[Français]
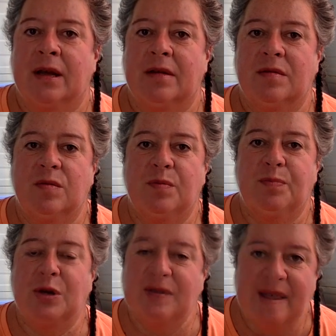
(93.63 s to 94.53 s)
Euh,
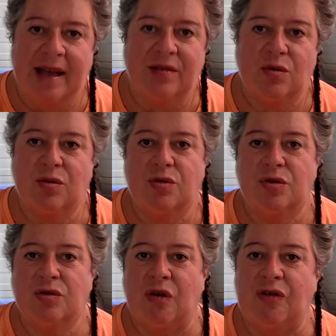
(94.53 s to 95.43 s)
peut-être que de
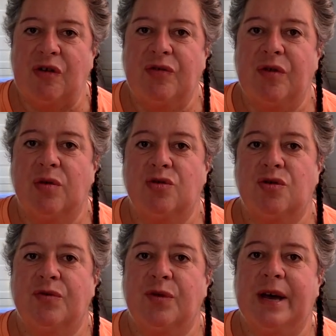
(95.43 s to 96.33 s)
temps en temps,
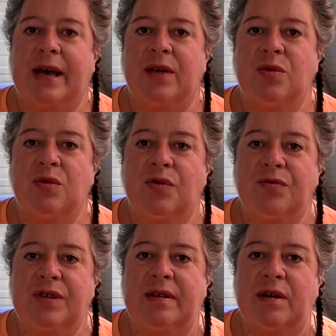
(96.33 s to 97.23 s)
je ferai une
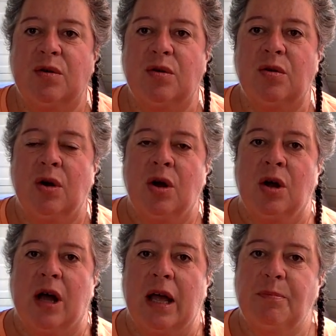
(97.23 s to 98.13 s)
vidéo
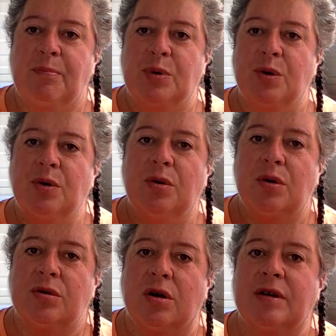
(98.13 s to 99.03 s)
un peu euh,
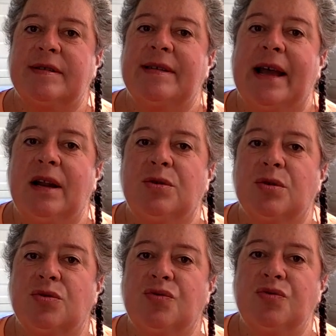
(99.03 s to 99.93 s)
cocktail
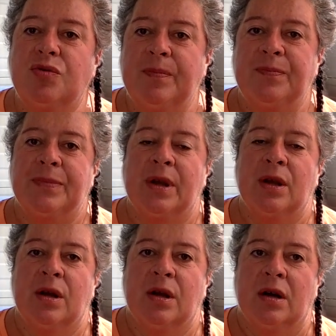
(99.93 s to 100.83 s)
de tout,
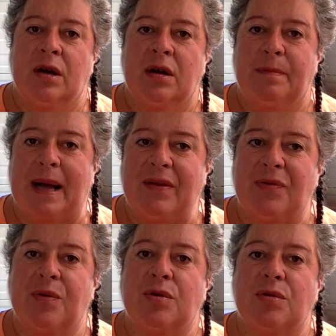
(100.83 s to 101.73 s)

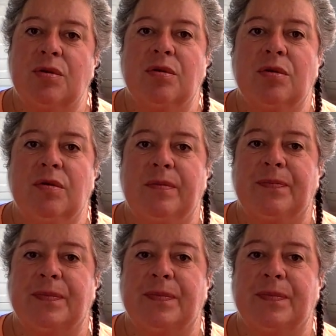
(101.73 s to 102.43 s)
parce que,